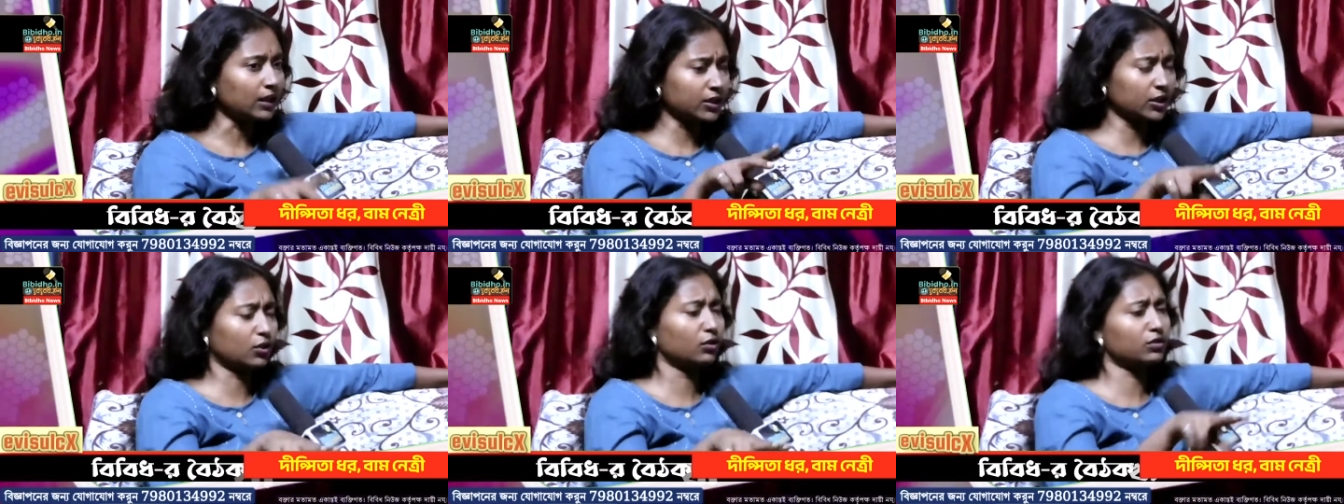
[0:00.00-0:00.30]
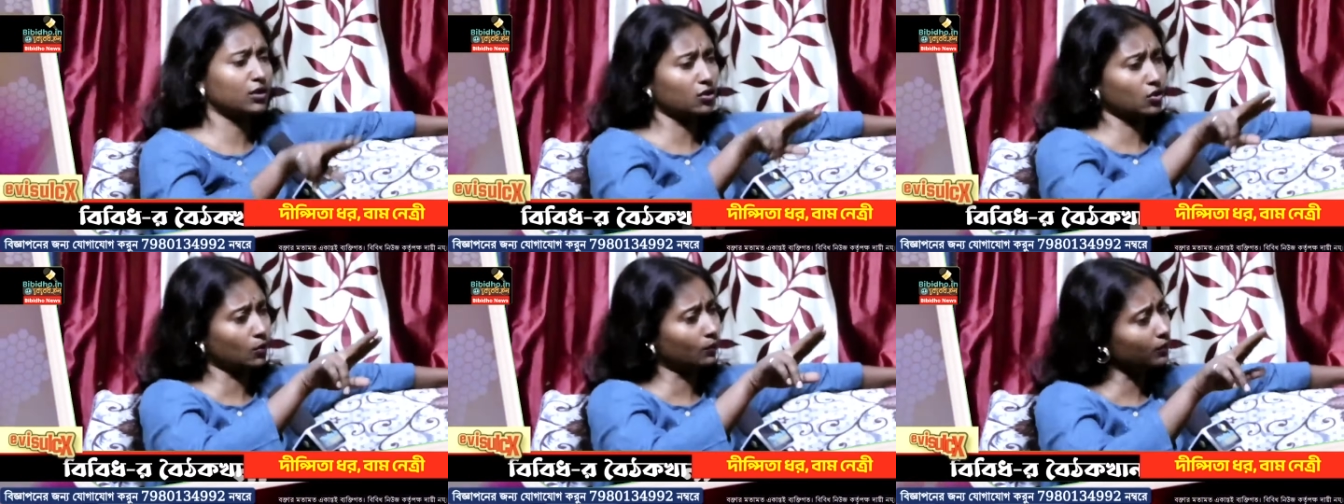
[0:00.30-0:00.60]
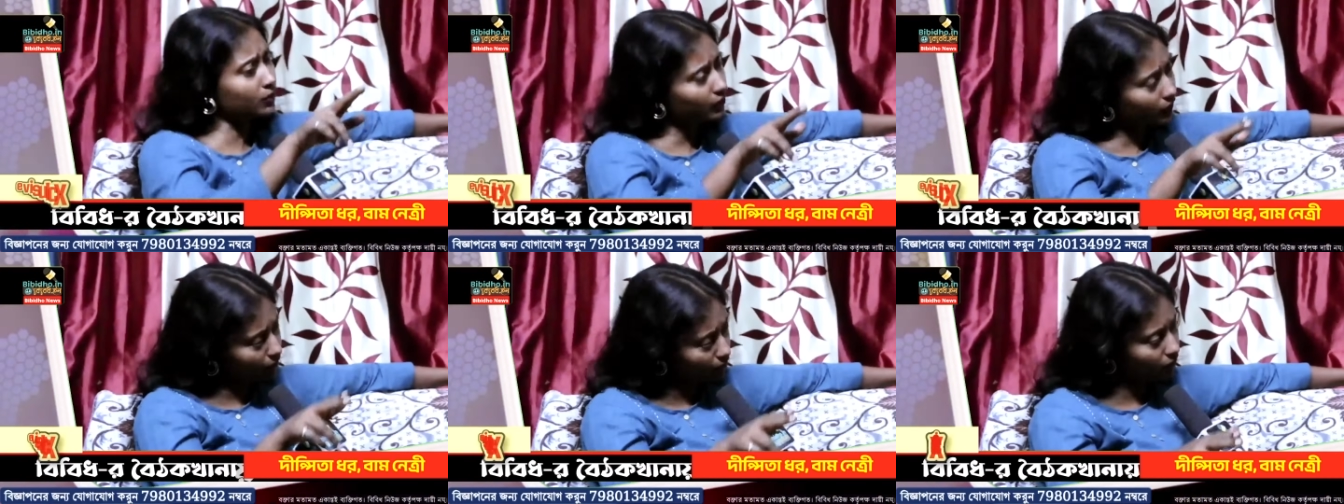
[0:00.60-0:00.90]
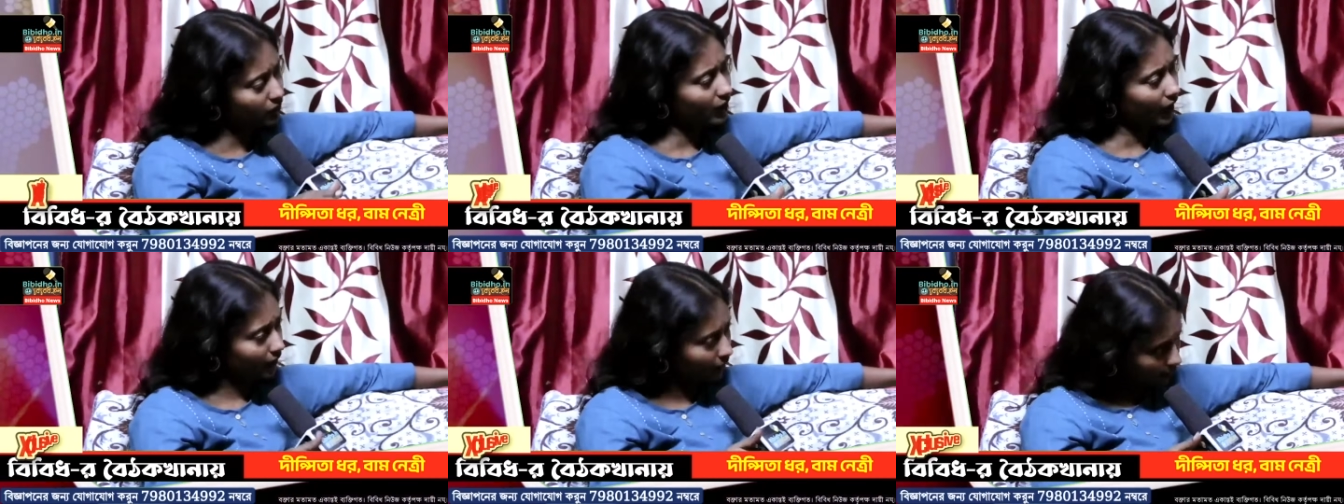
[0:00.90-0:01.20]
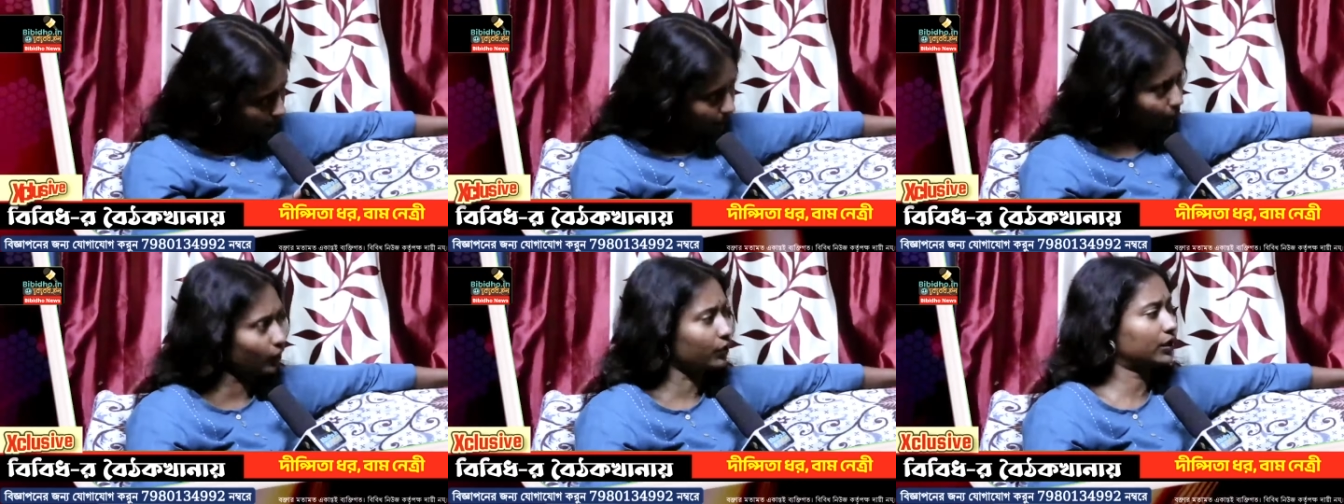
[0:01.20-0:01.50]
সেটা হচ্ছে সমস্ত কিছু
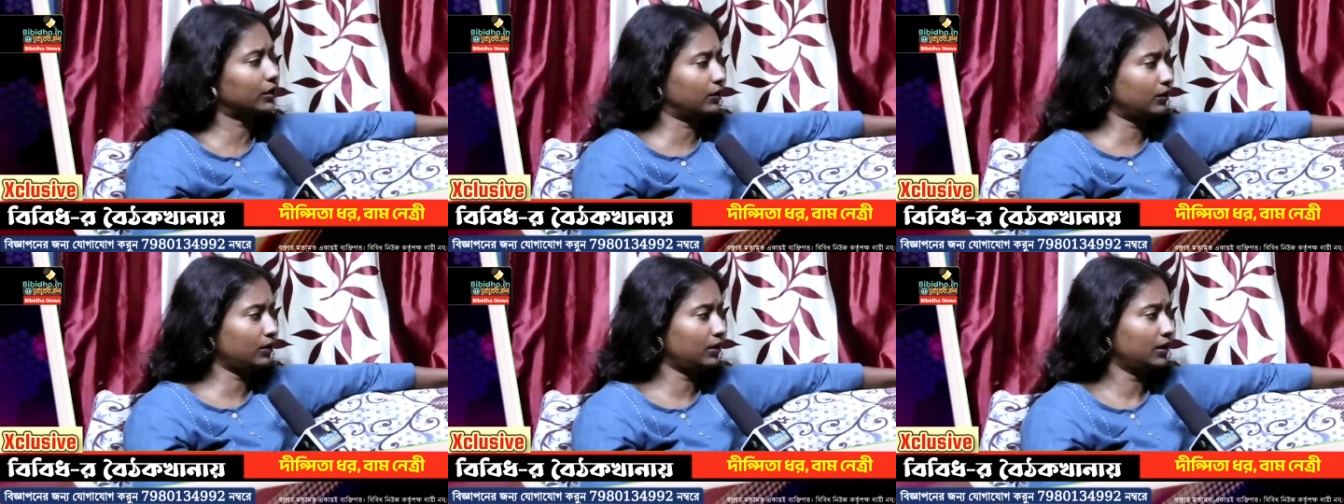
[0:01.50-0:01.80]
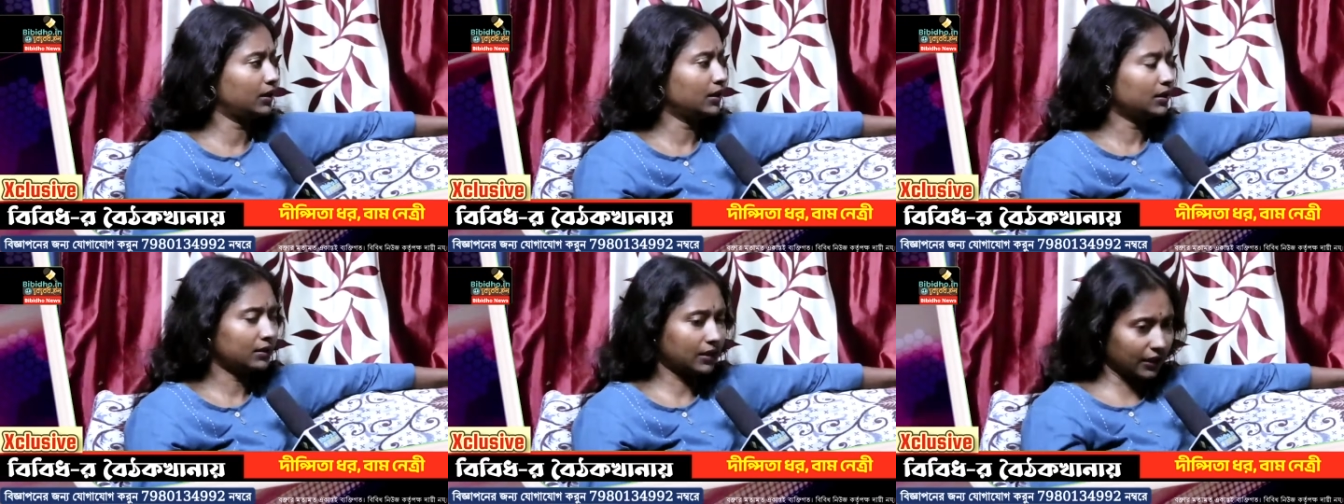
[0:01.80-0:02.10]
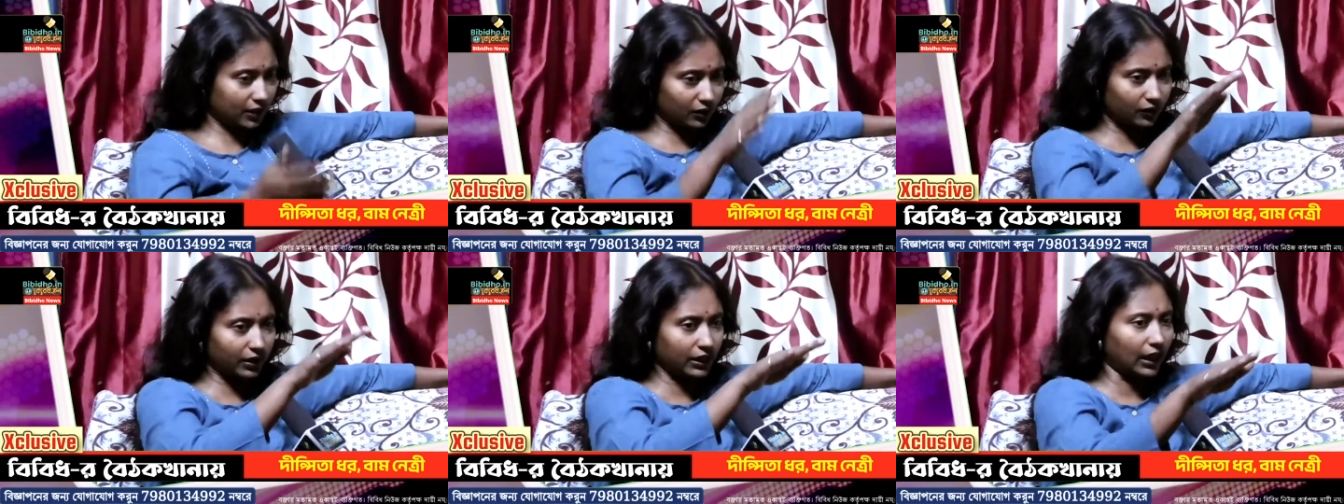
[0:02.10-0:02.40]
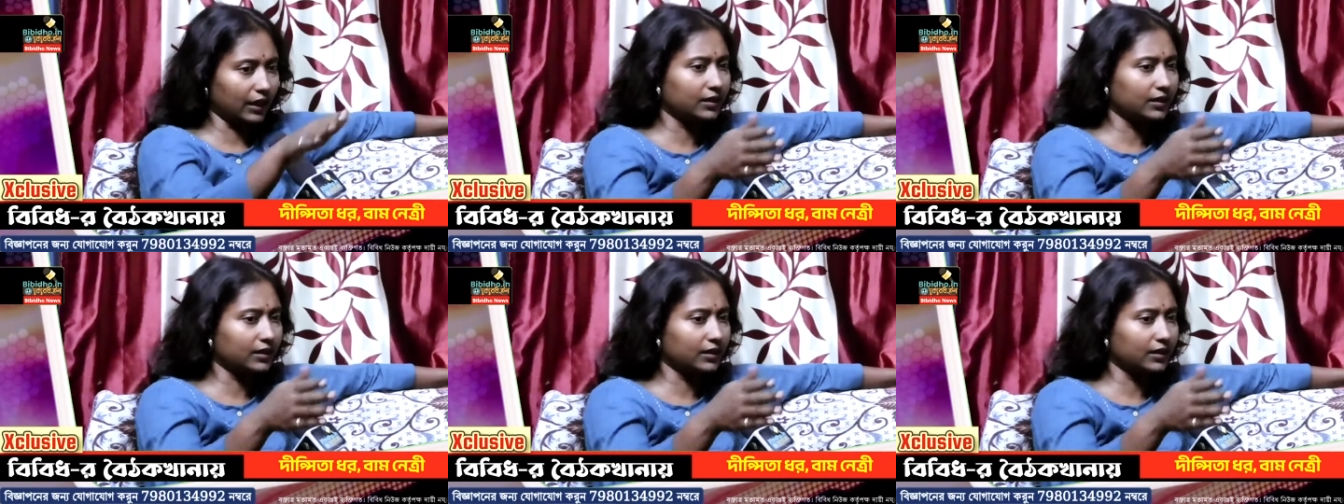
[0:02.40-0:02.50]
জানার পরেও তাদের ওই